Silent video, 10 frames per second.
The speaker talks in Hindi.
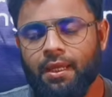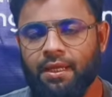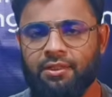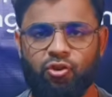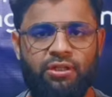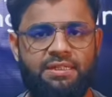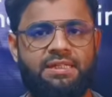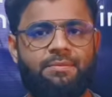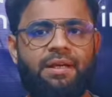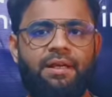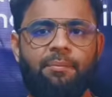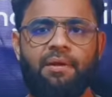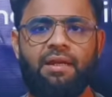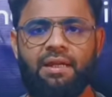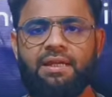एक तो ये चीज़ मार्केट में
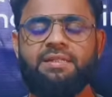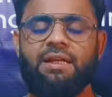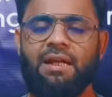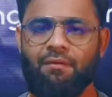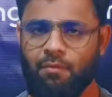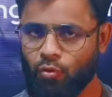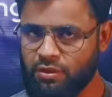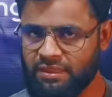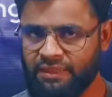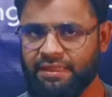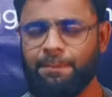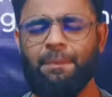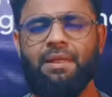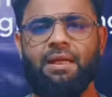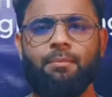आई है इसके अलावा बहुत ज़्यादा
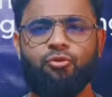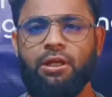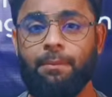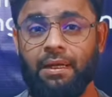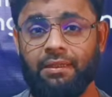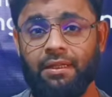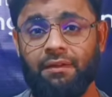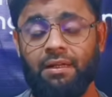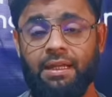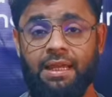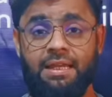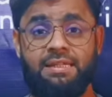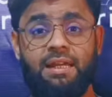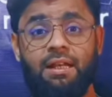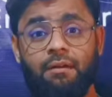डीपली हम जो है बात करने वाले हैं
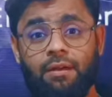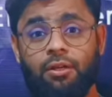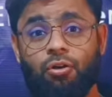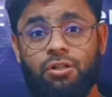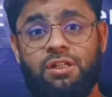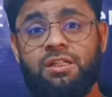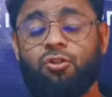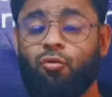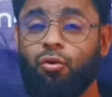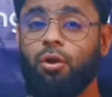इसके अलावा एक और चीज़ जो